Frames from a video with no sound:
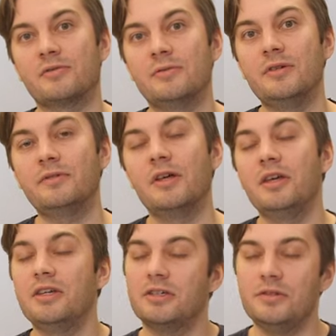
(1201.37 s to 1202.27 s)
Swift,
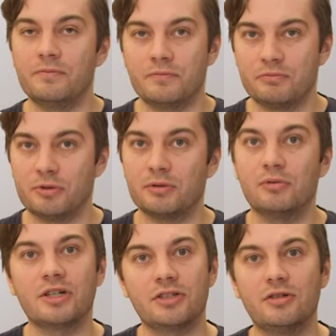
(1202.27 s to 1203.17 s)
jak i w przypadku
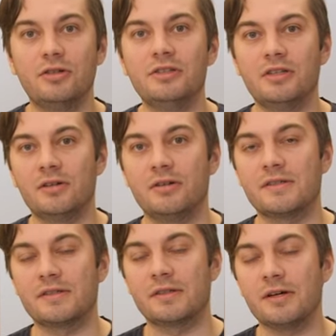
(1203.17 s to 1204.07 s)
każdego innego
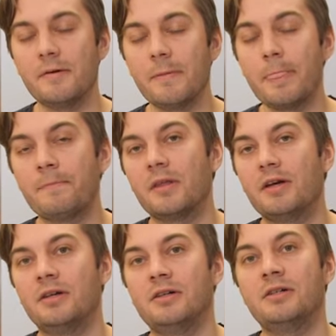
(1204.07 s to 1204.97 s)
języka.
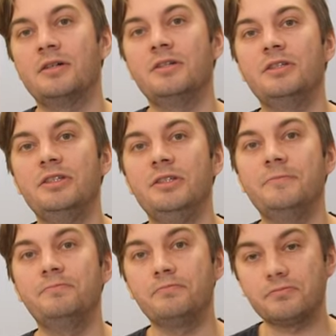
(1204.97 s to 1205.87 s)
E,
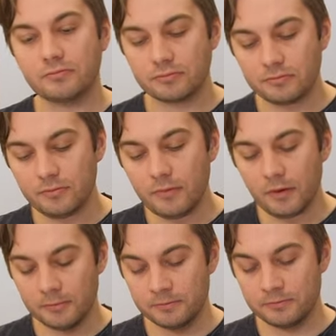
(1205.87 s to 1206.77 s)
I
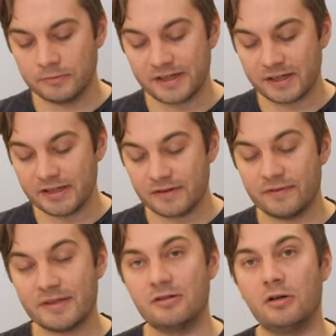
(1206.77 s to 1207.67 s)
Mm, zachęcam
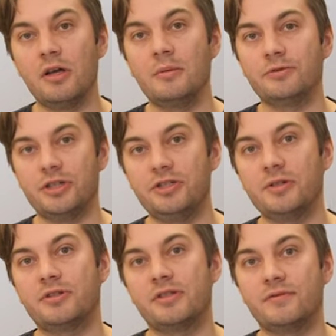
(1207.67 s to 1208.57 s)
Was do przejścia
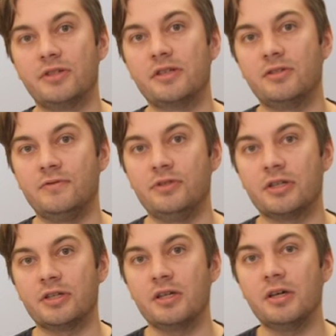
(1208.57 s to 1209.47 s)
przez te wszystkie
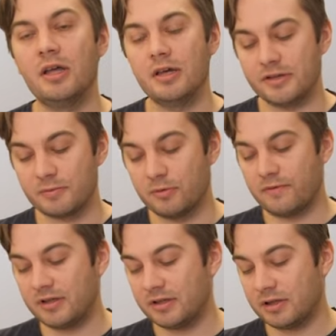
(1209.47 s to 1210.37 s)
ćwiczenia,
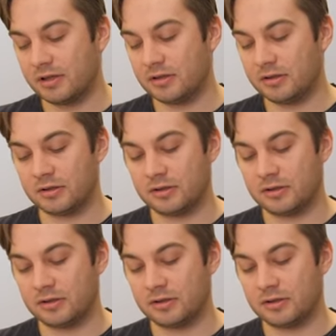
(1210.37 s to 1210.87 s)
spróbowania